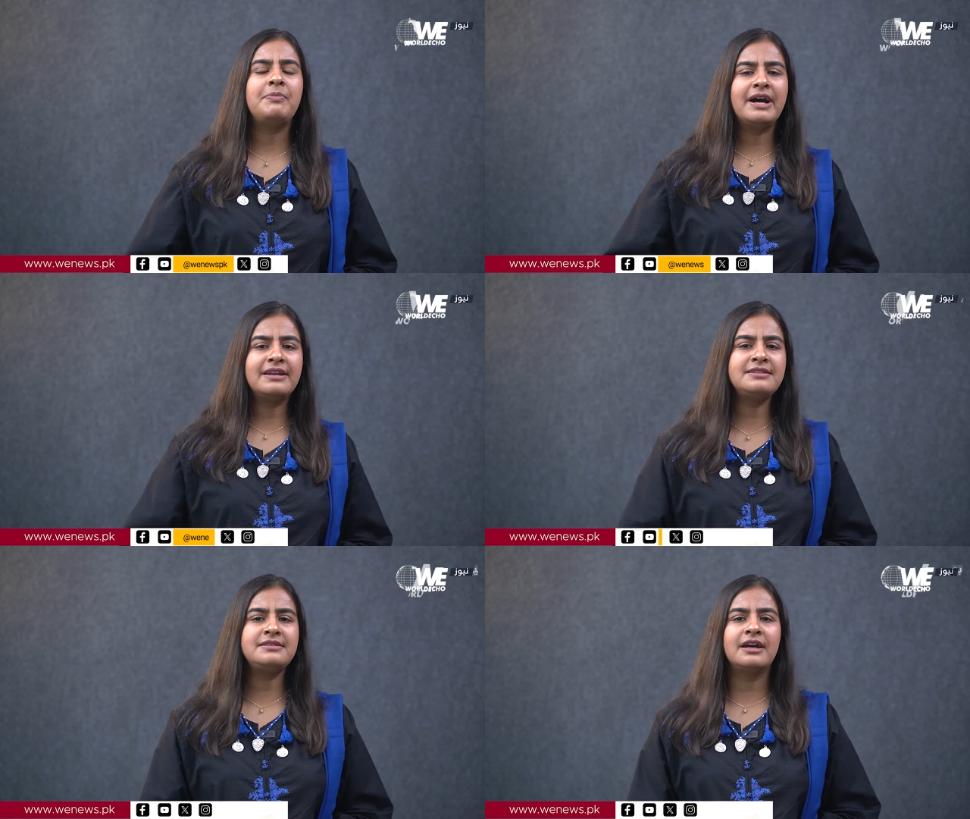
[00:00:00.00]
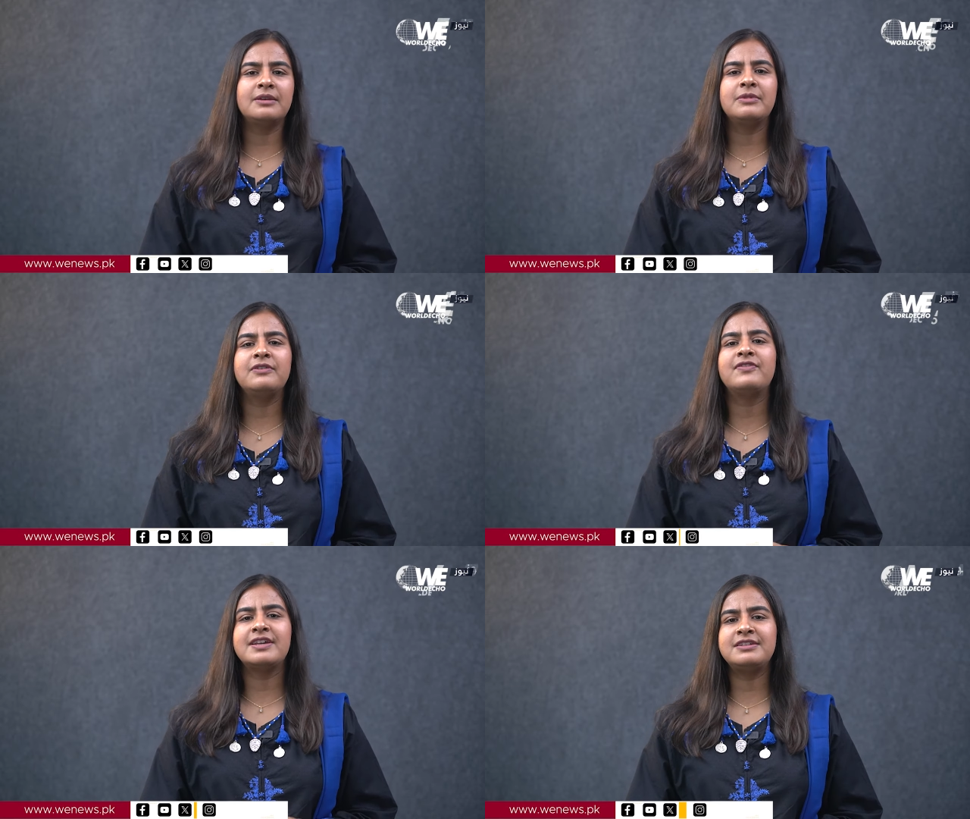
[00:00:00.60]
पाकिस्तान में
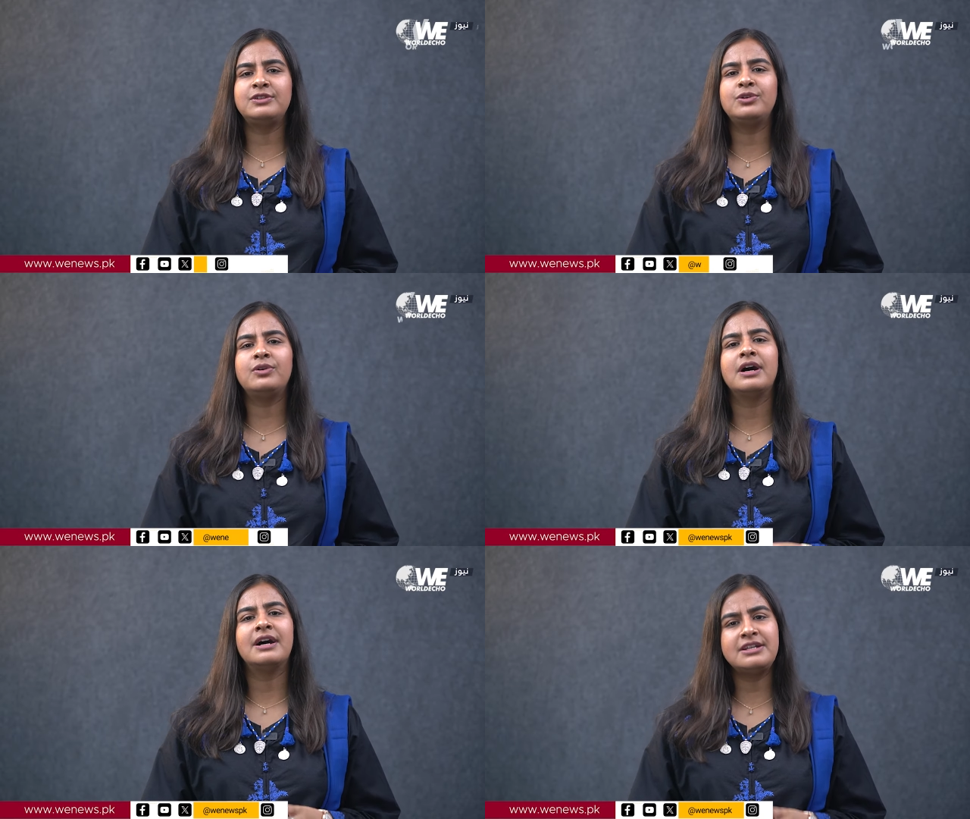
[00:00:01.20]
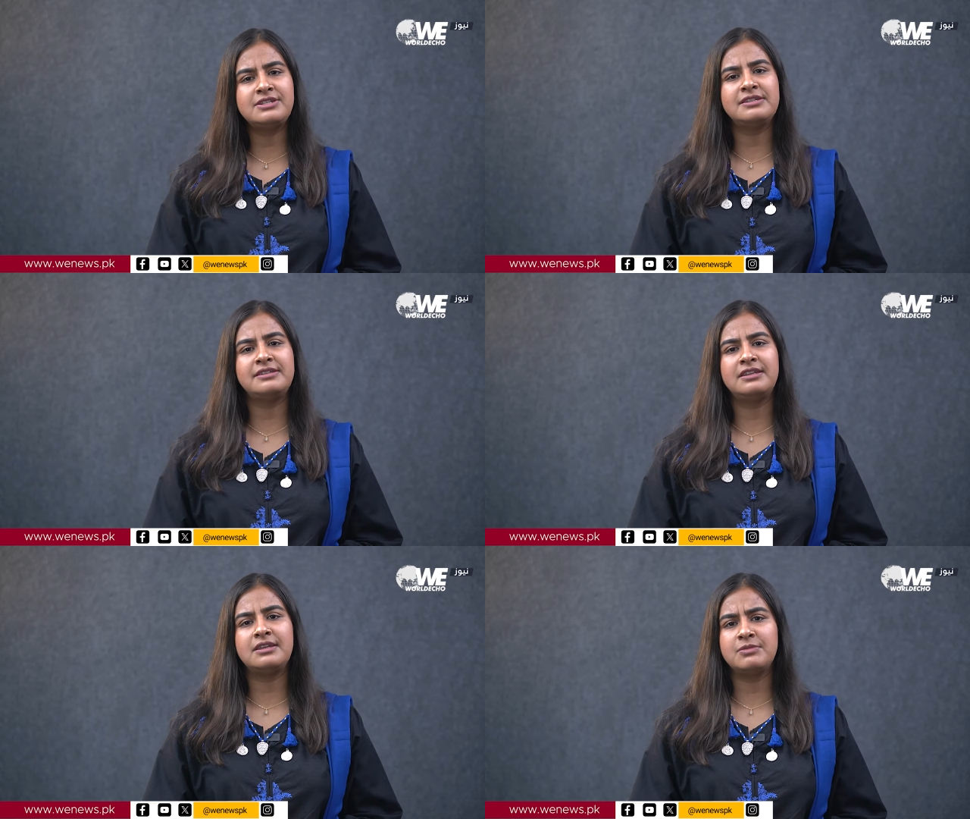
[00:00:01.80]
वैसे तो हर चीज
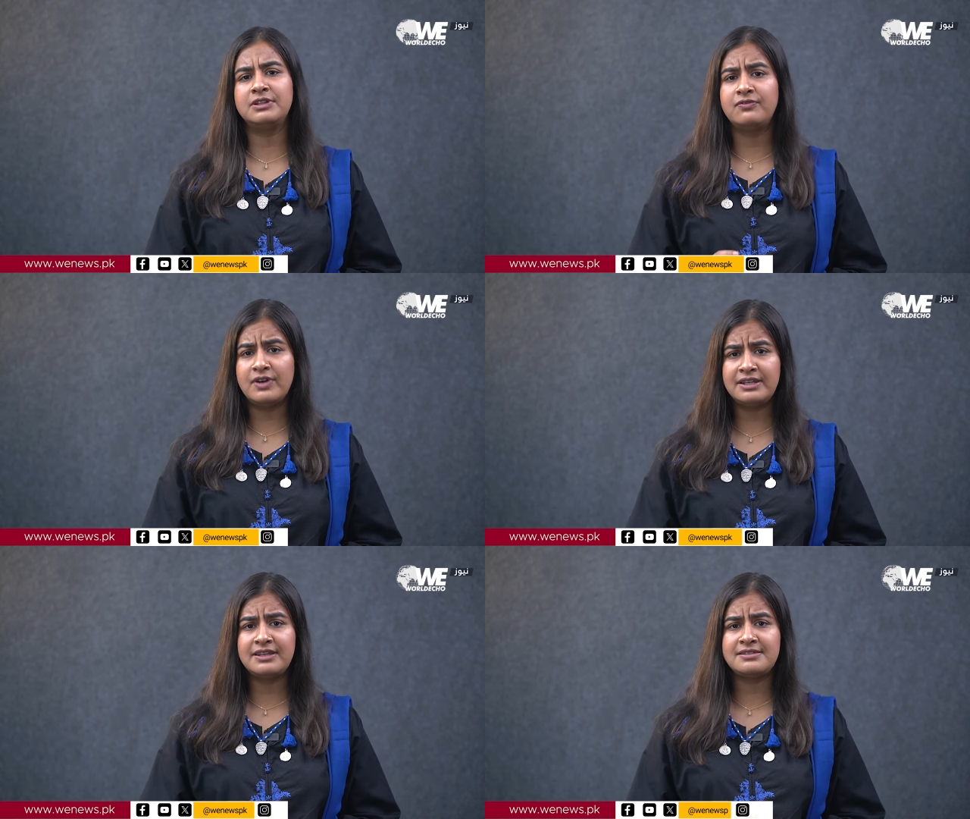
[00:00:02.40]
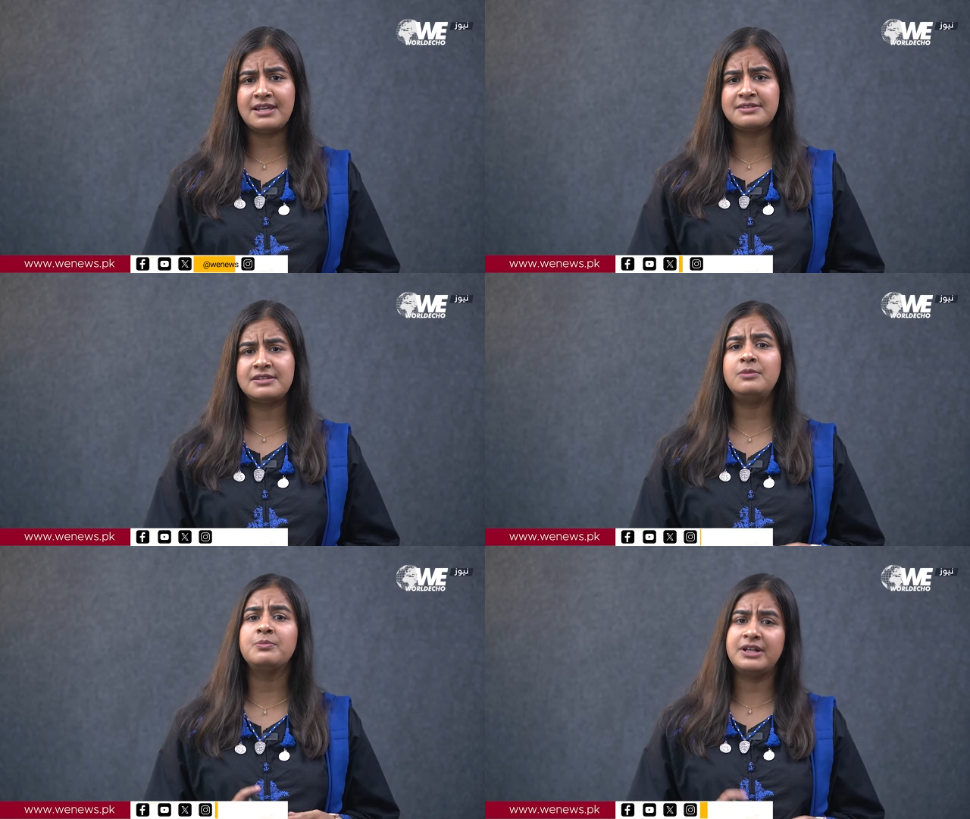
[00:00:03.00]
की कीमत वक्त के साथ
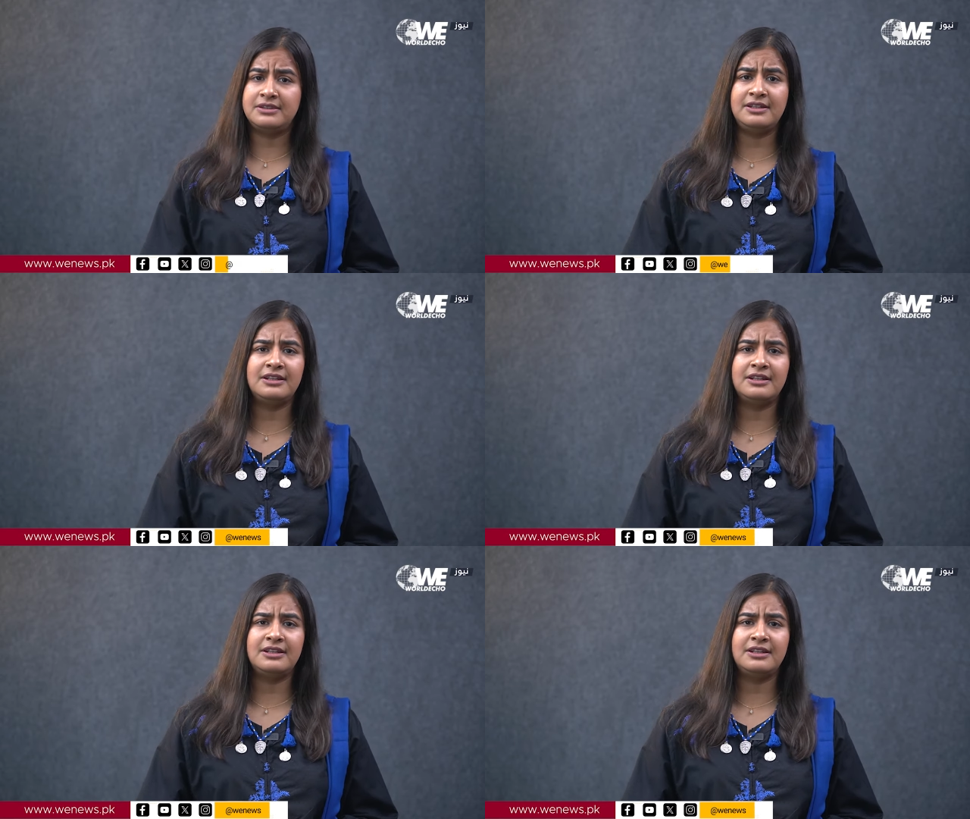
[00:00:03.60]
साथ बढ़ती